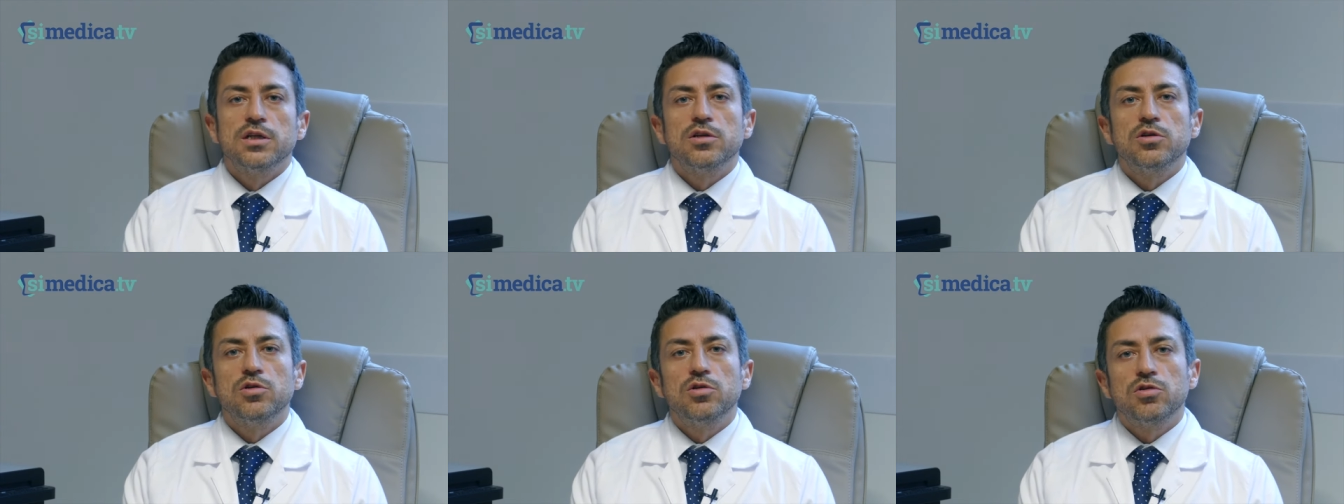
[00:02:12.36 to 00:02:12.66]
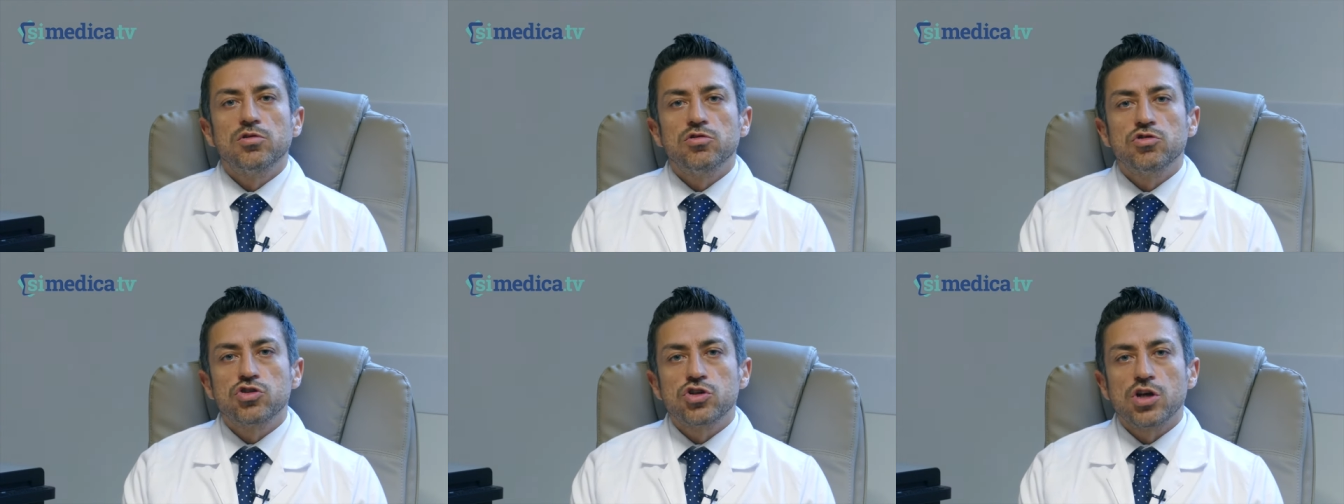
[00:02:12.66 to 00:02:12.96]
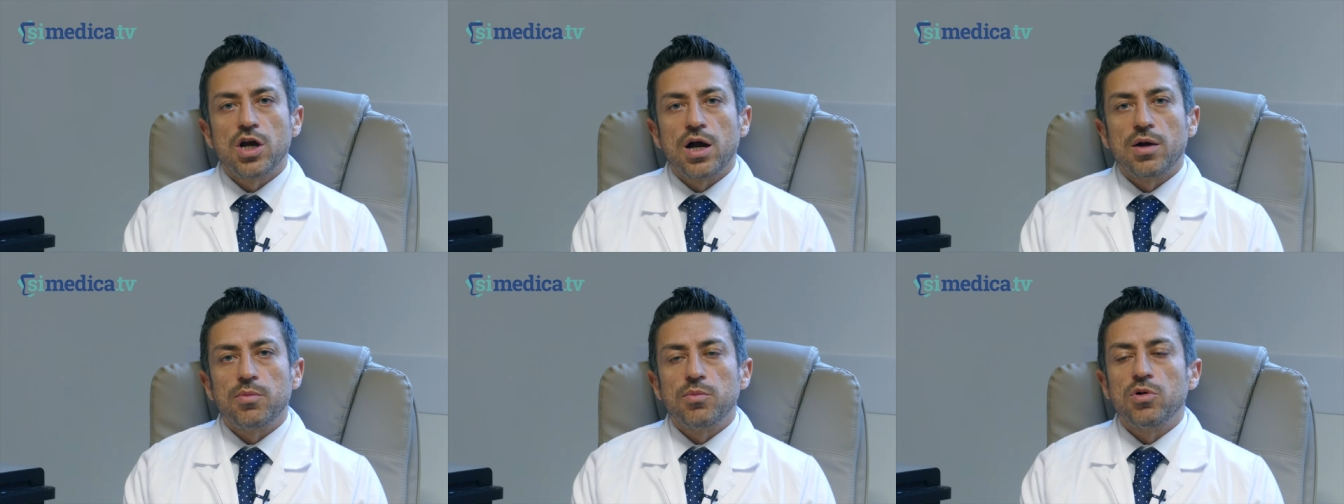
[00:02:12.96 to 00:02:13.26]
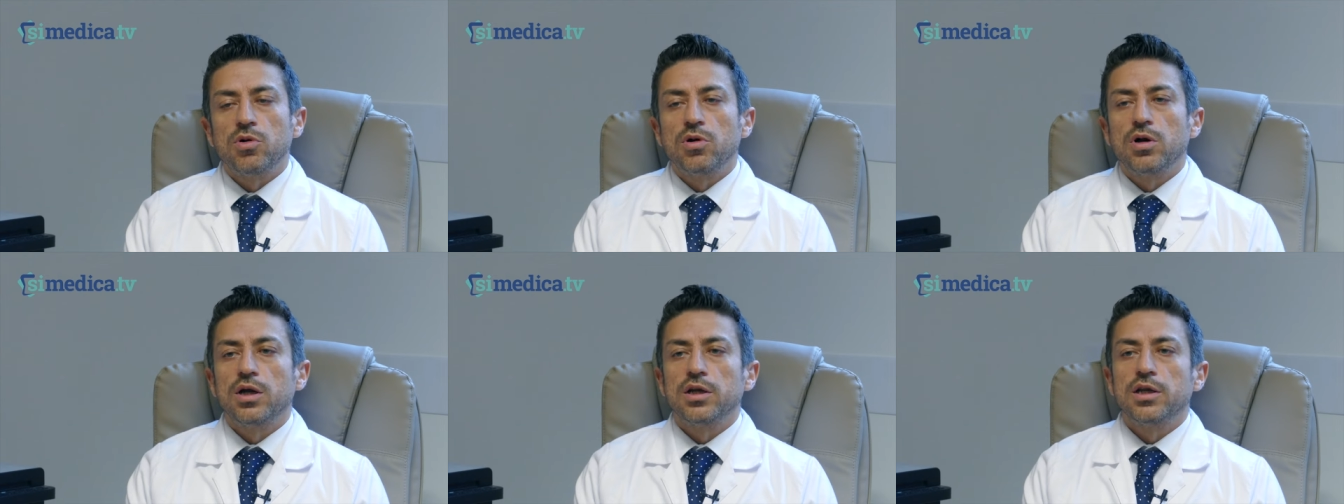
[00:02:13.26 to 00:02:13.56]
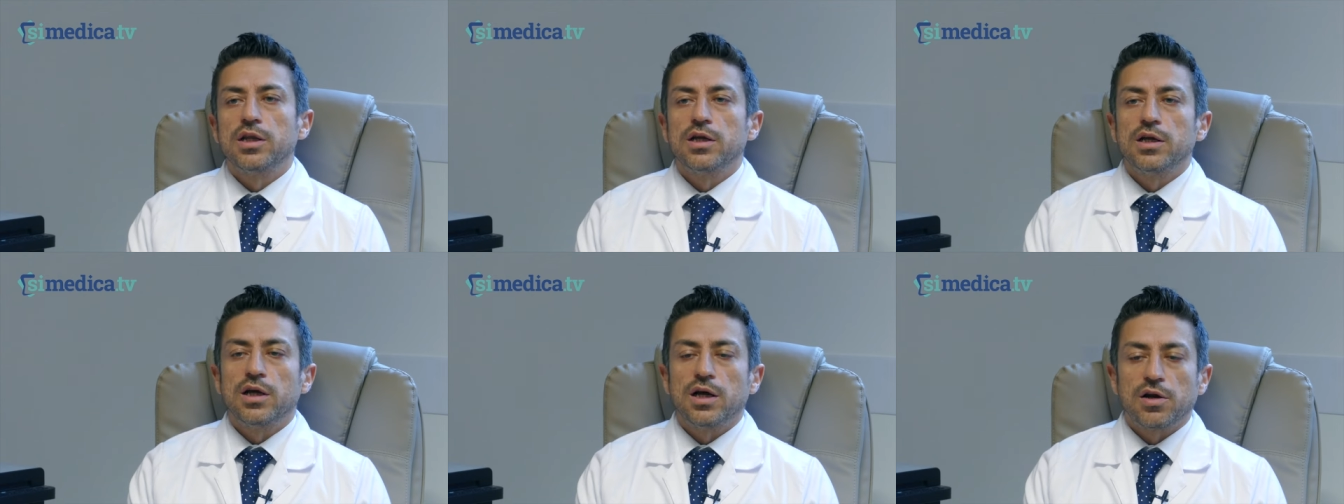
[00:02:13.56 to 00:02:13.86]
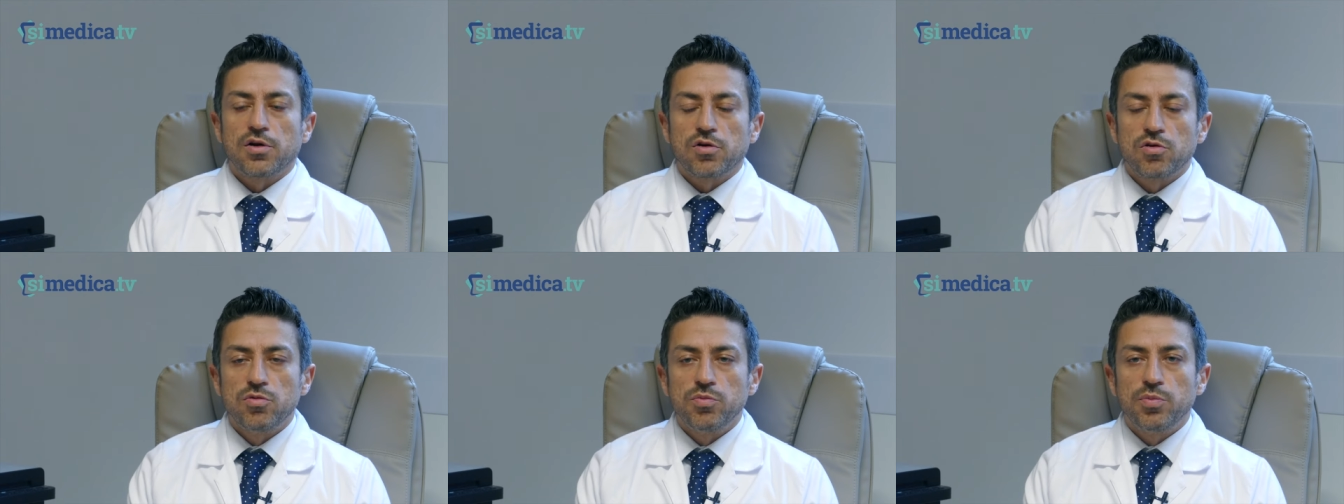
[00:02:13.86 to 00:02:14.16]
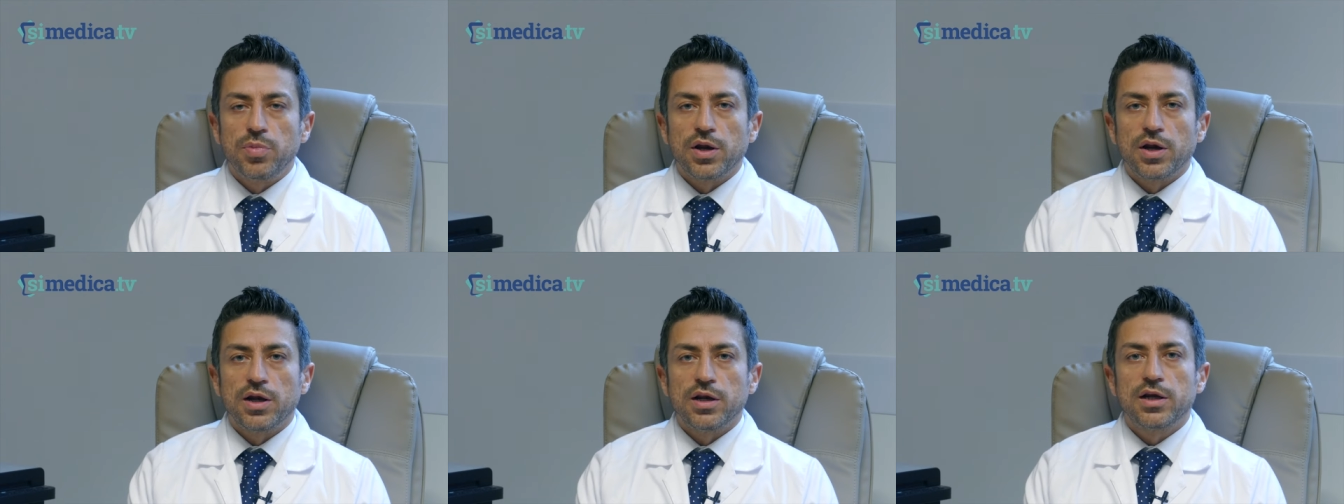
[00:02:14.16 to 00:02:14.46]
noi riusciamo ad, a
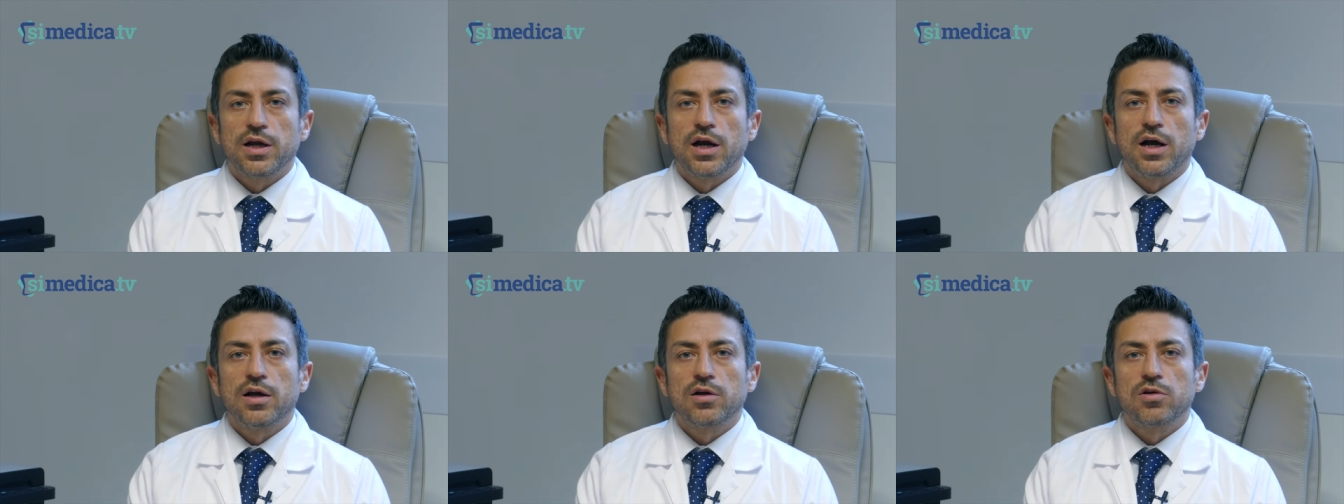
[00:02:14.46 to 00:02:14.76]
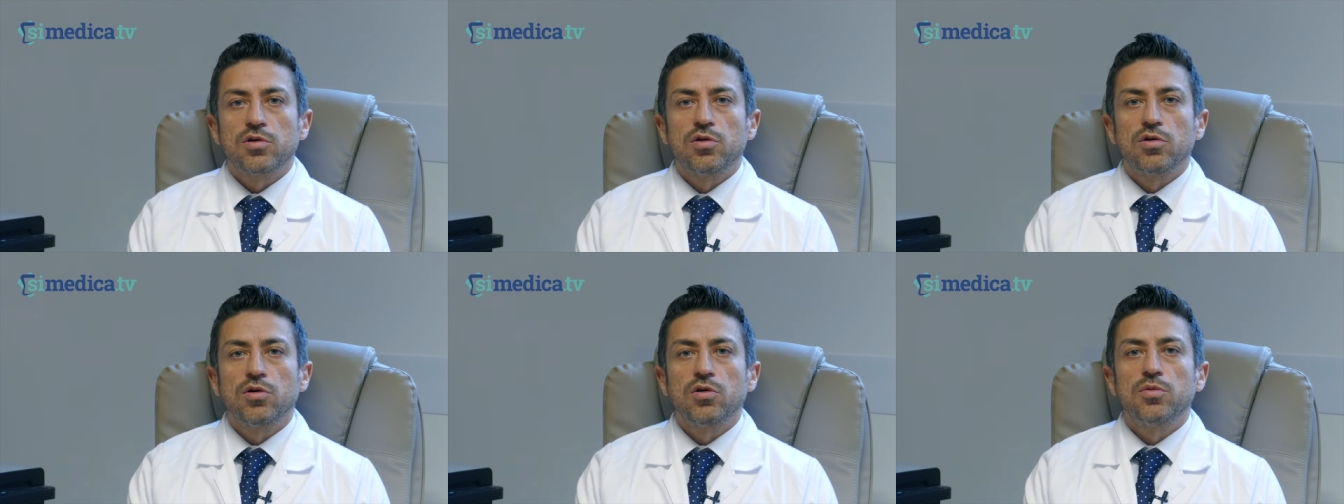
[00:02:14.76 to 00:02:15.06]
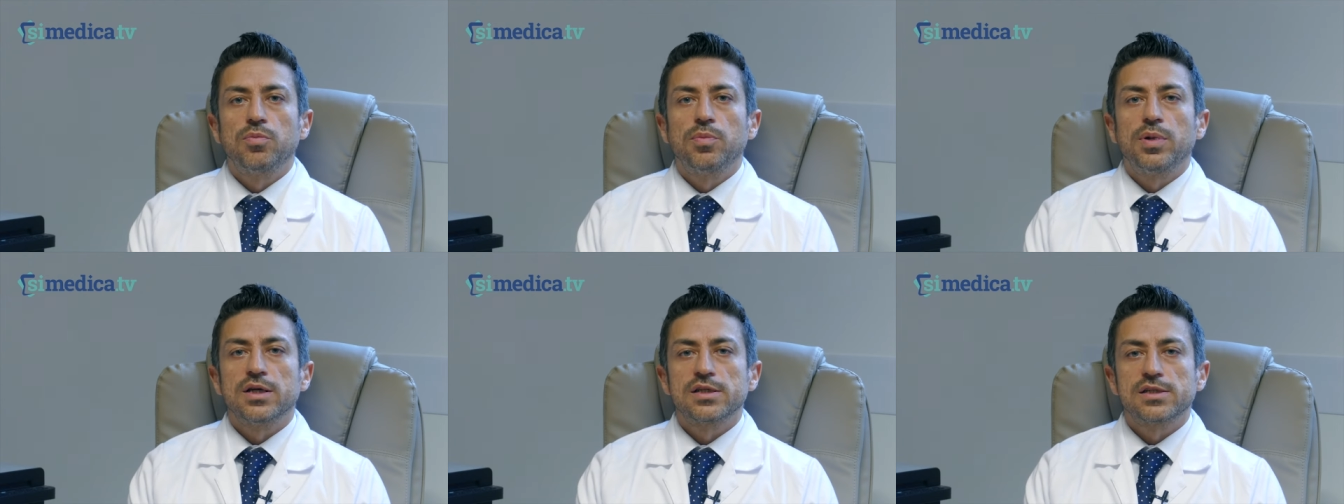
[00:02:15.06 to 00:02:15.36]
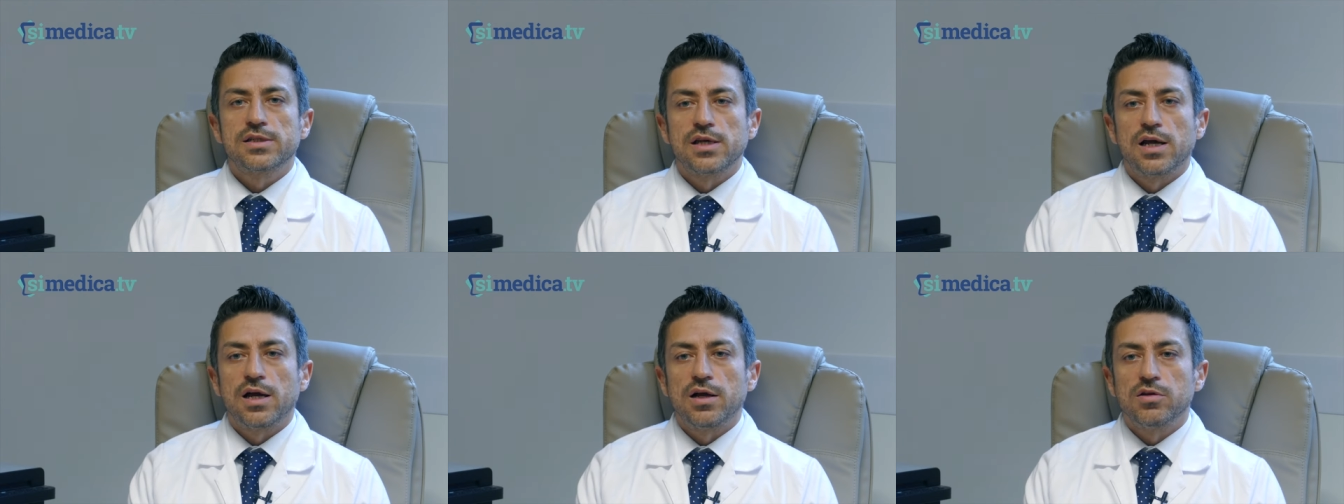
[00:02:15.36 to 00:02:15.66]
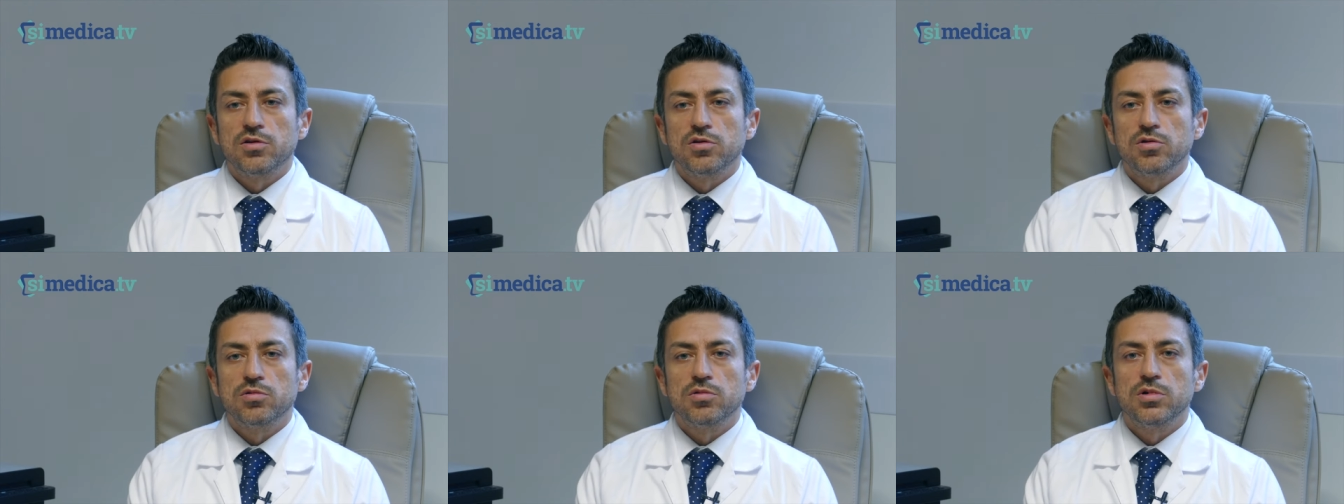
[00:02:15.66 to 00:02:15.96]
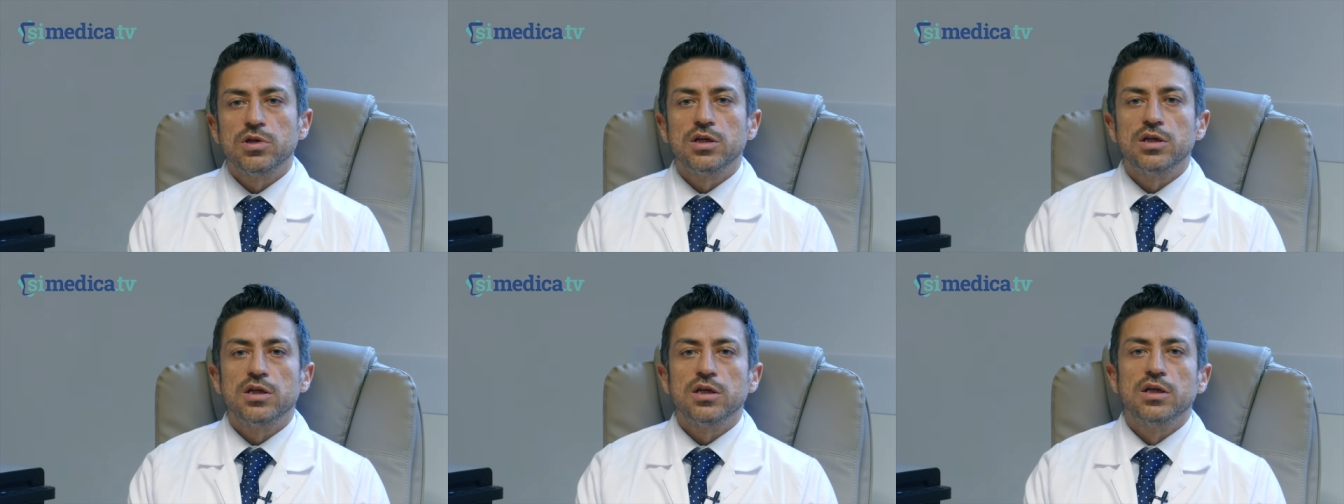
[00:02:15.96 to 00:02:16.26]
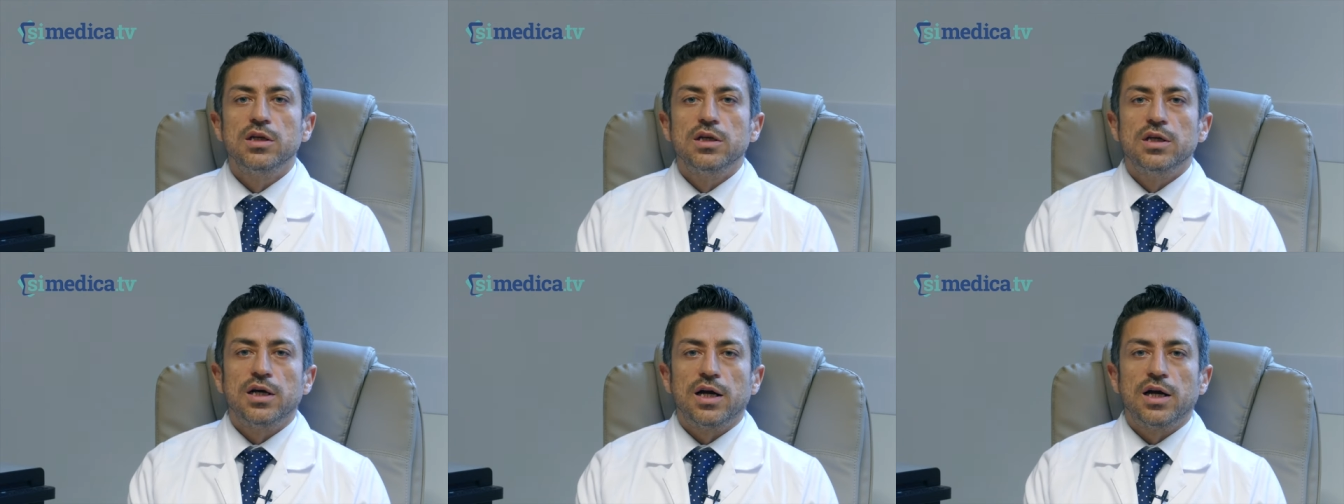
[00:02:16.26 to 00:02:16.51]
rompere il calcolo passando quindi